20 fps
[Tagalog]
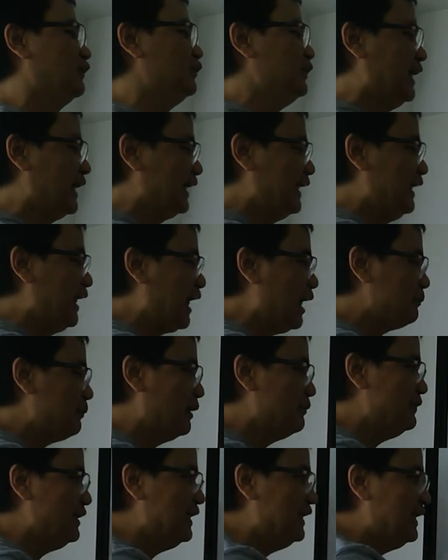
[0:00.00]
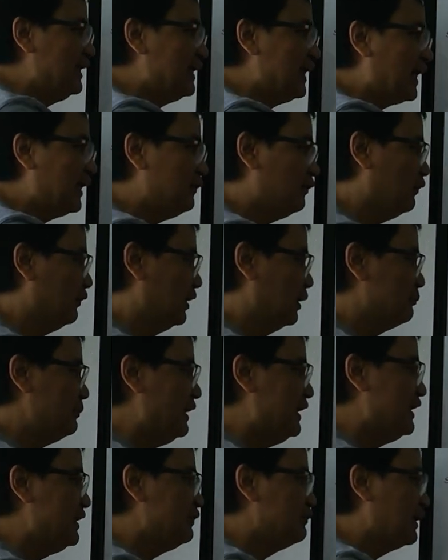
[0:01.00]
Kunyari, nakapamili na kayo,
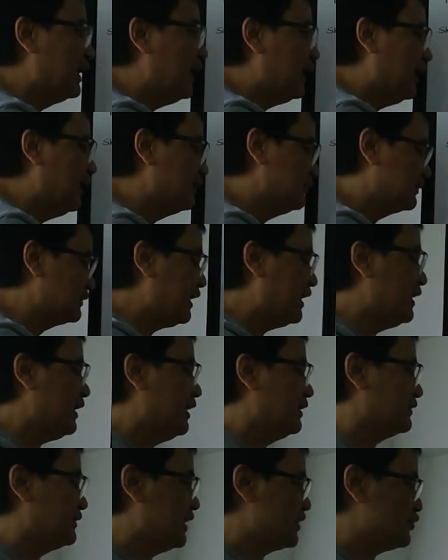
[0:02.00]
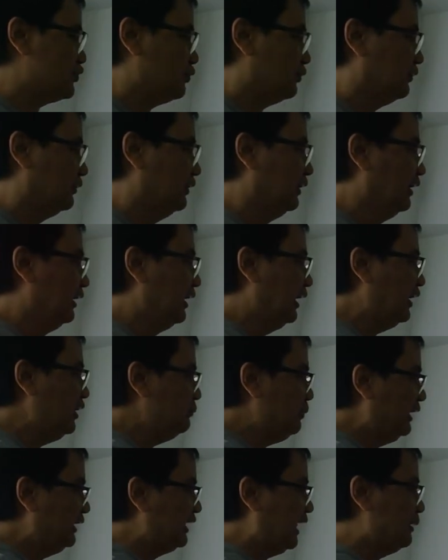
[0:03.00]
napili nyo na ang, ang section. Ano
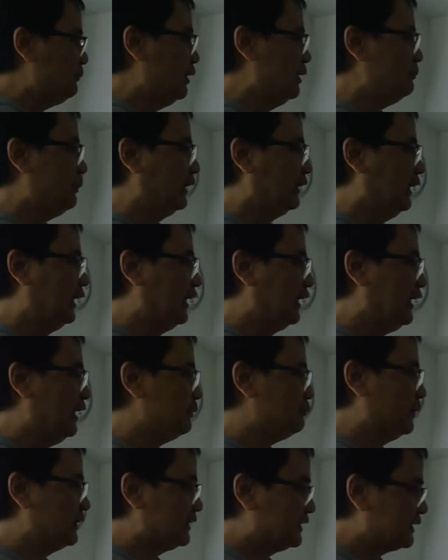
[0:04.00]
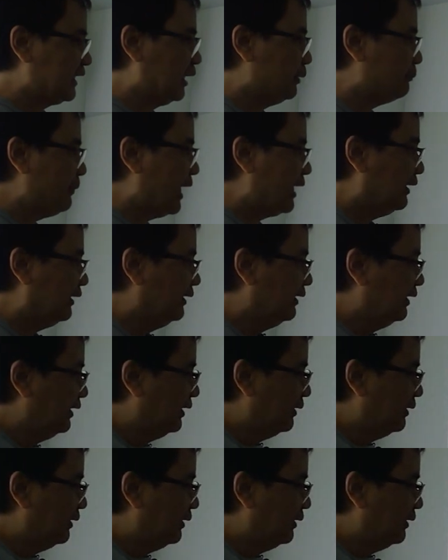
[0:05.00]
bang tamang paglalagay, pagsasalpak?